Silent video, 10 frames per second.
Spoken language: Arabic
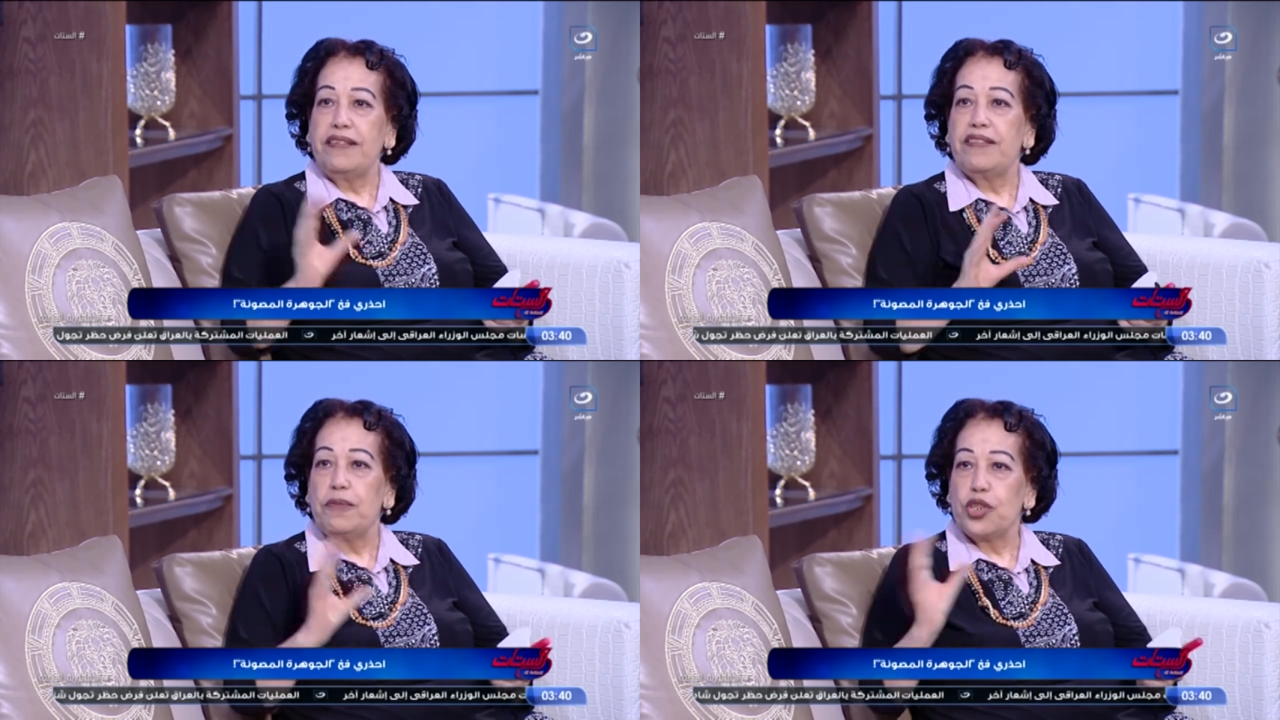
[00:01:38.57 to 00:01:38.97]

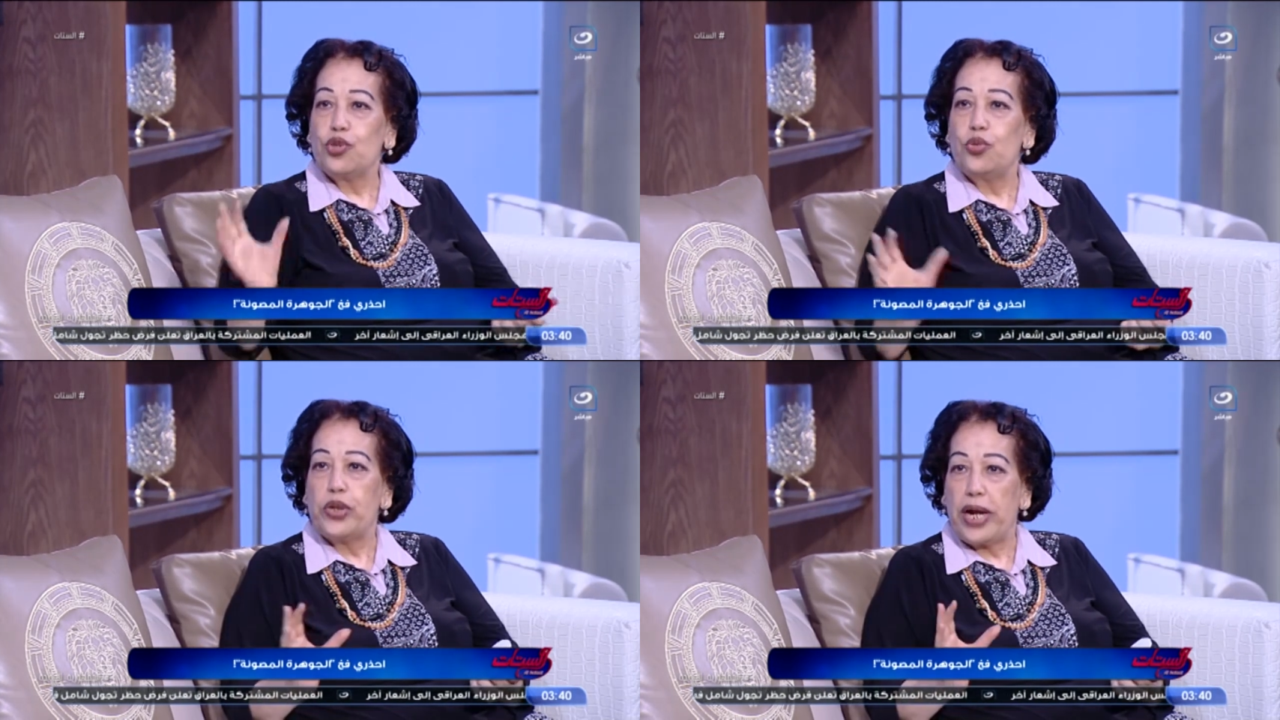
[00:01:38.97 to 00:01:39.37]

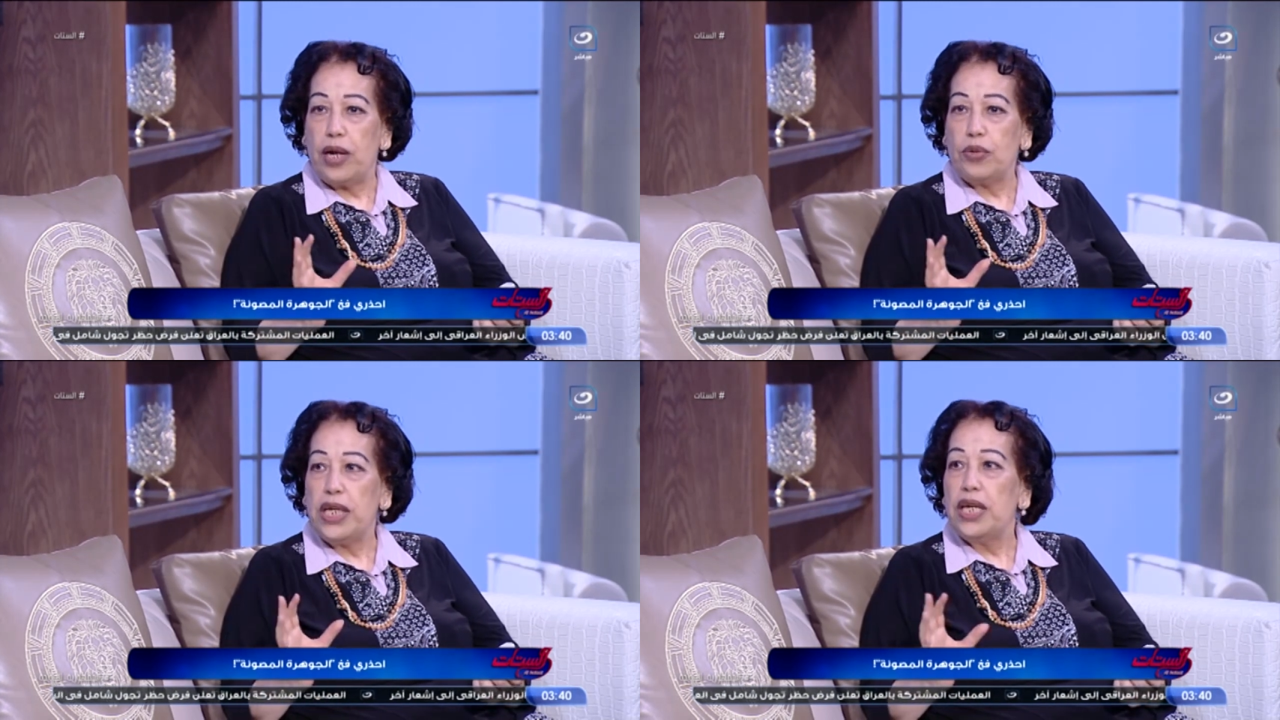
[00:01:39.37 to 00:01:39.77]
باحثة
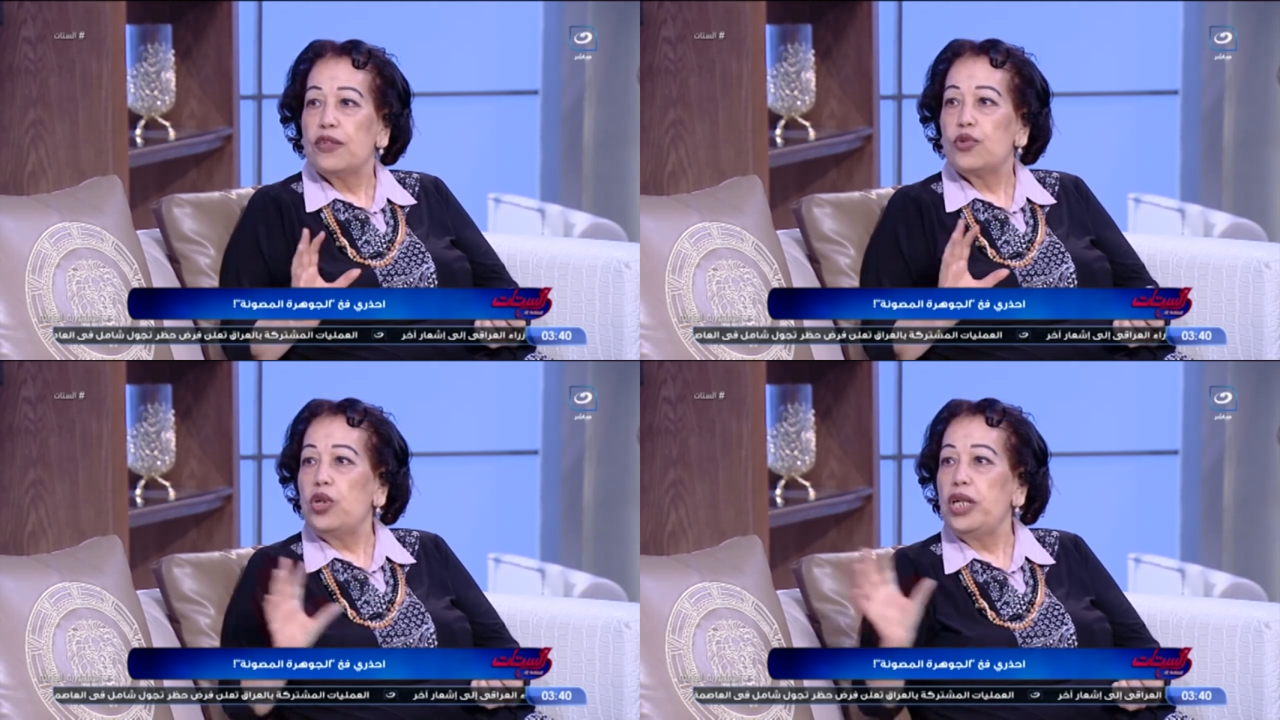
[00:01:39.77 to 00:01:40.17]
مشهورة
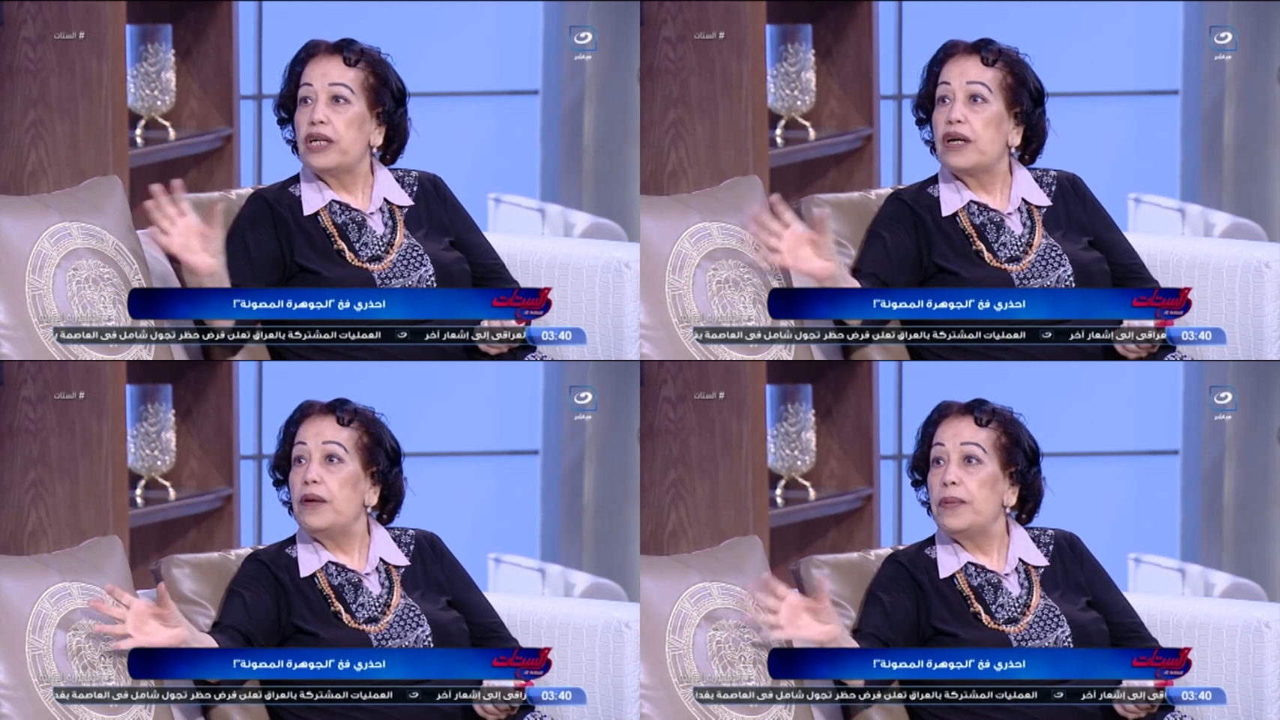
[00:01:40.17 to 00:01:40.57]
قوي
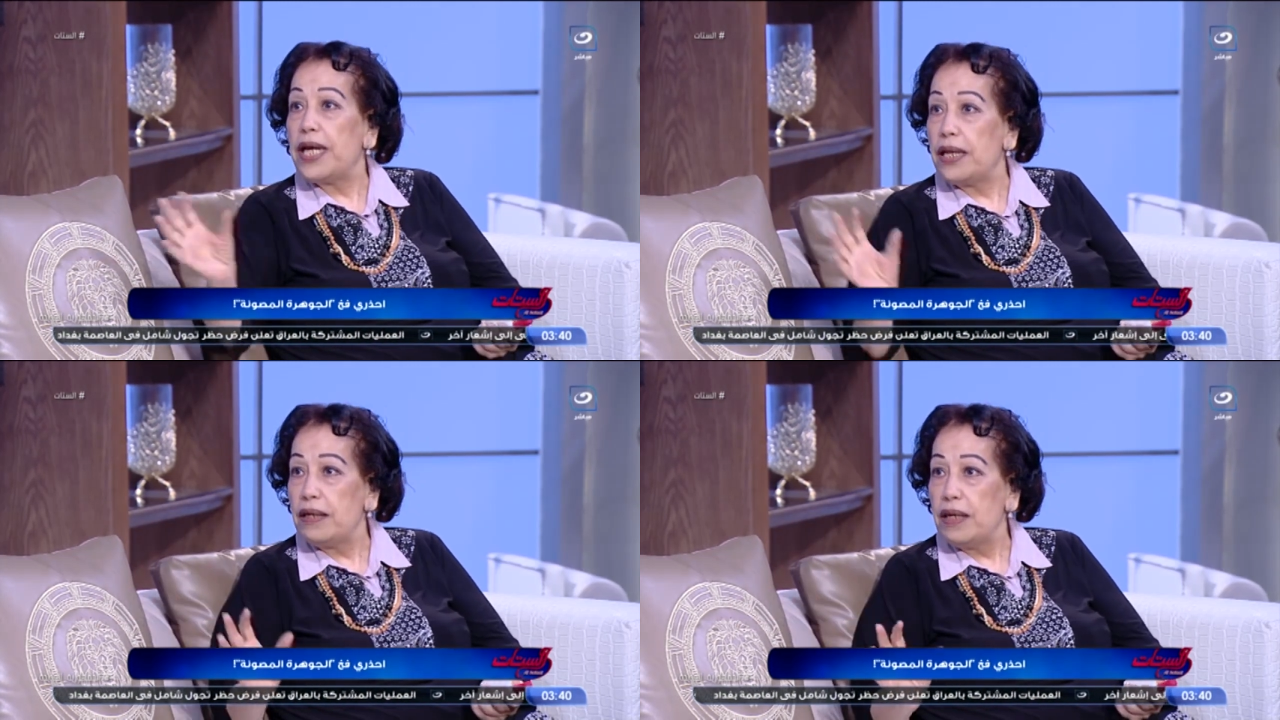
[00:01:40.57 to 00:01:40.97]
تروح
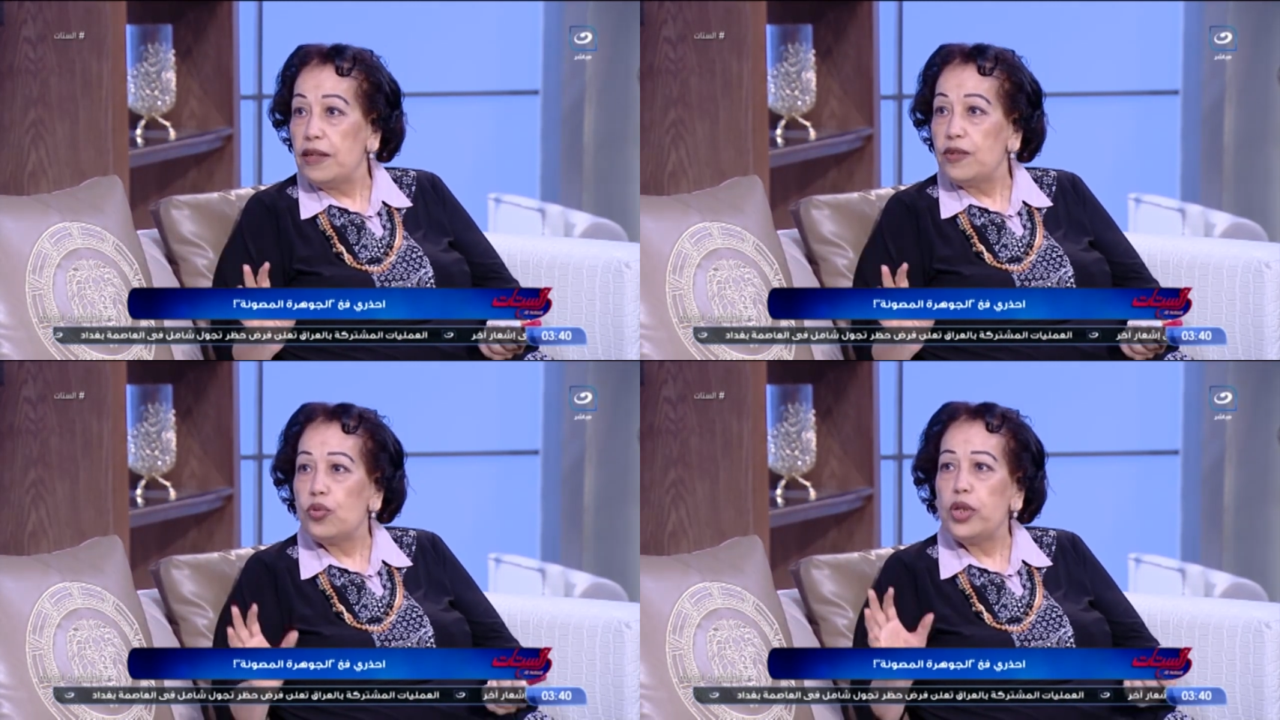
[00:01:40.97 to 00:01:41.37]
للقبائل